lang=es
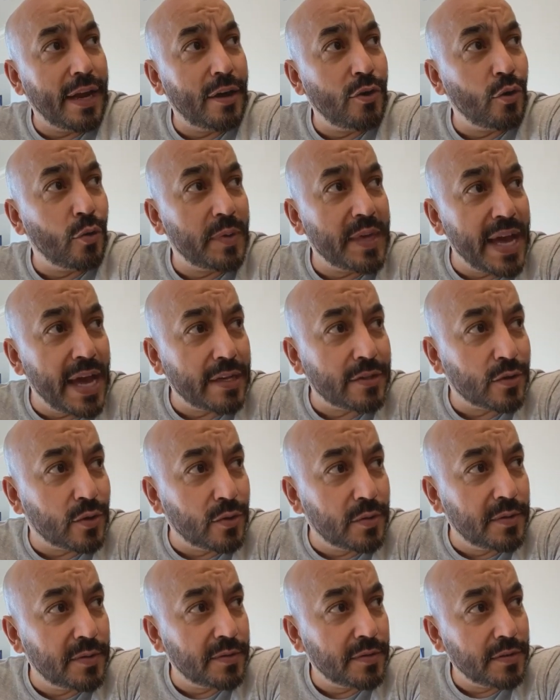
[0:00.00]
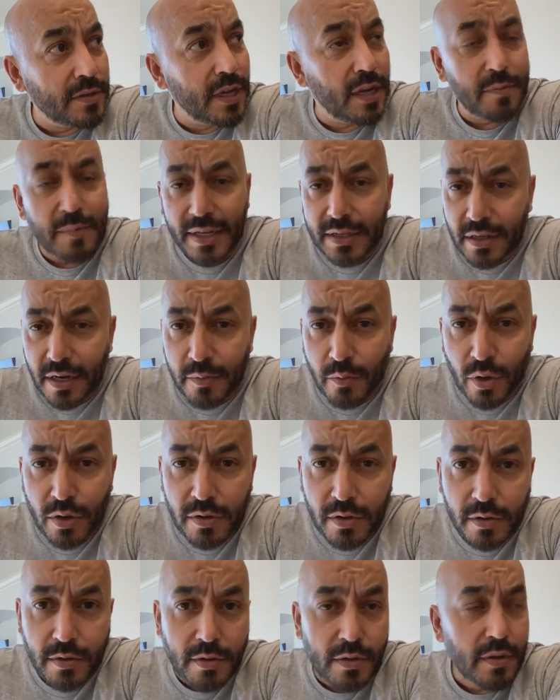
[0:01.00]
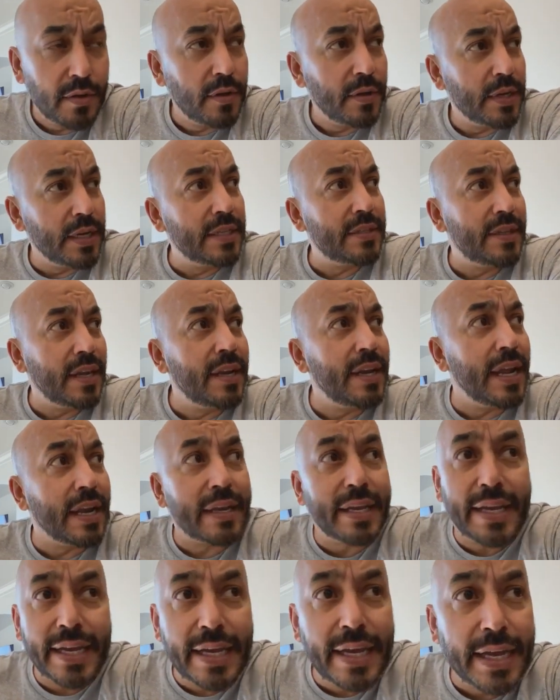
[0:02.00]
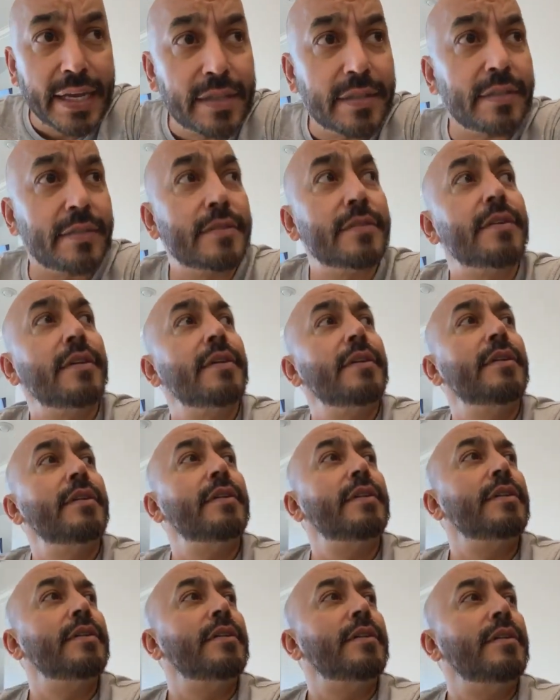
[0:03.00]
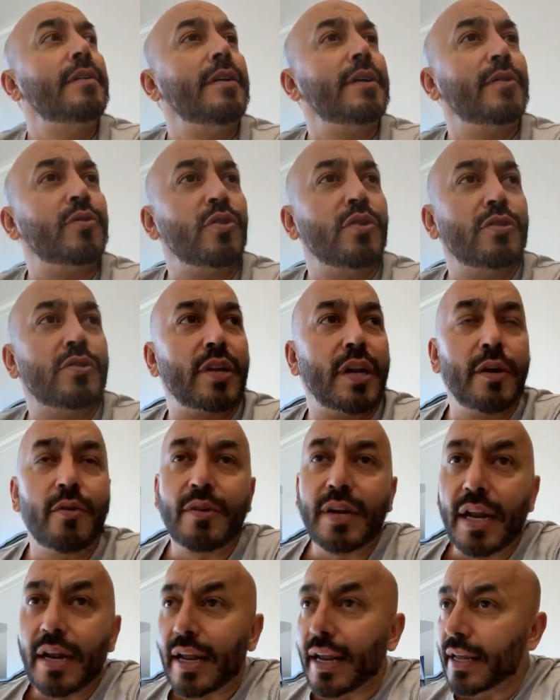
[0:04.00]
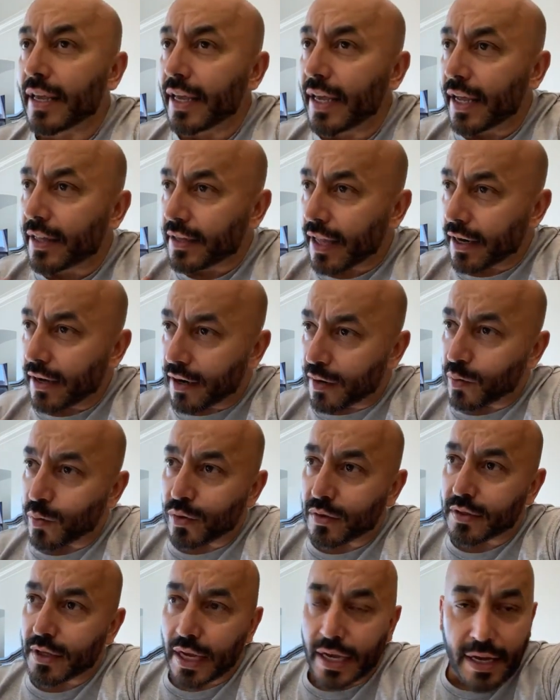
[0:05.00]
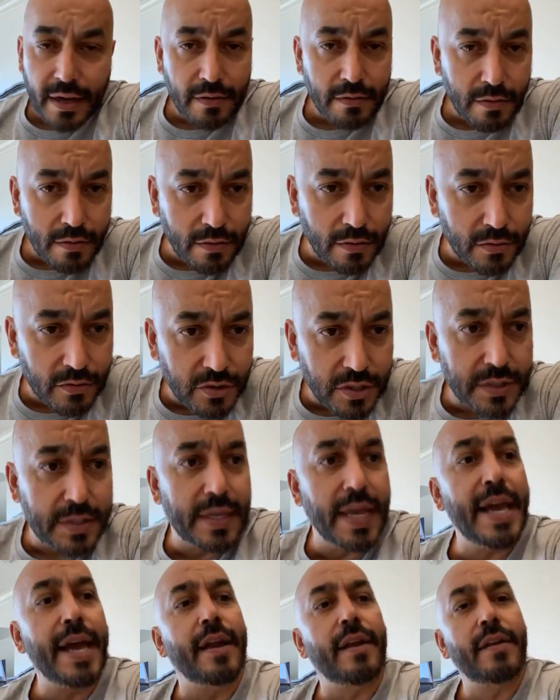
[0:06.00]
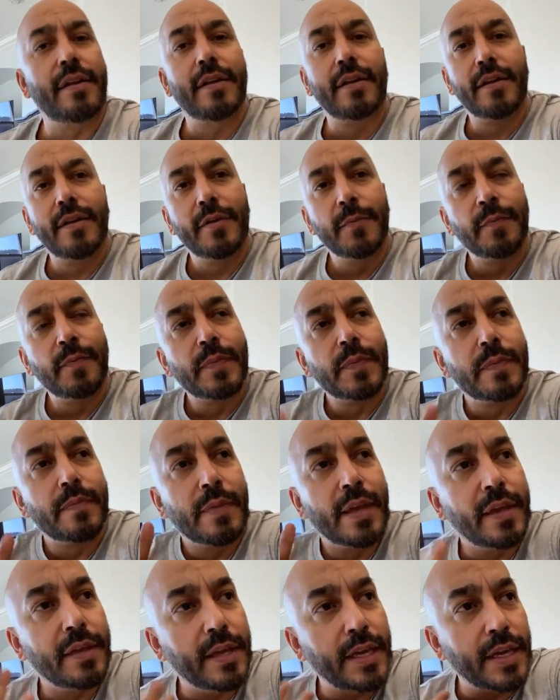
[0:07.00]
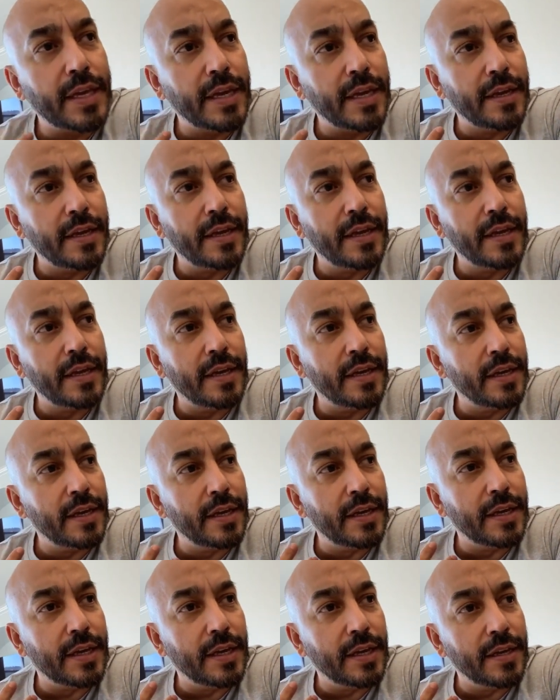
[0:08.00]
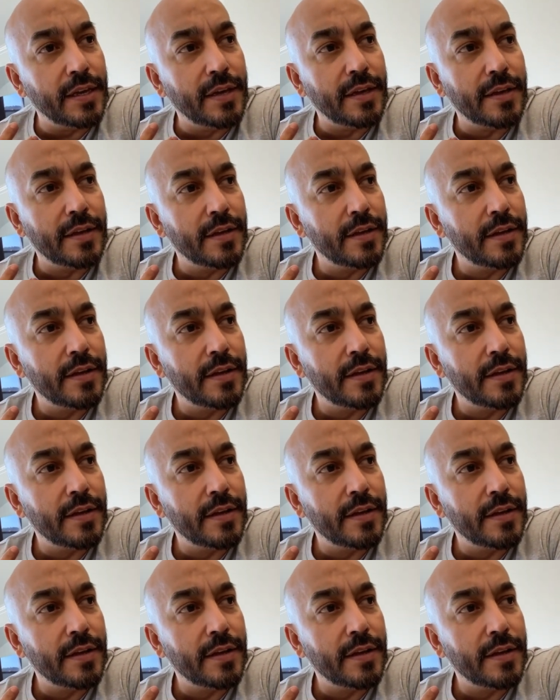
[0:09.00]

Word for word: el noviazgo y el matrimonio es de energías. Encontré una energía tan hermosa con Giselle y, y, y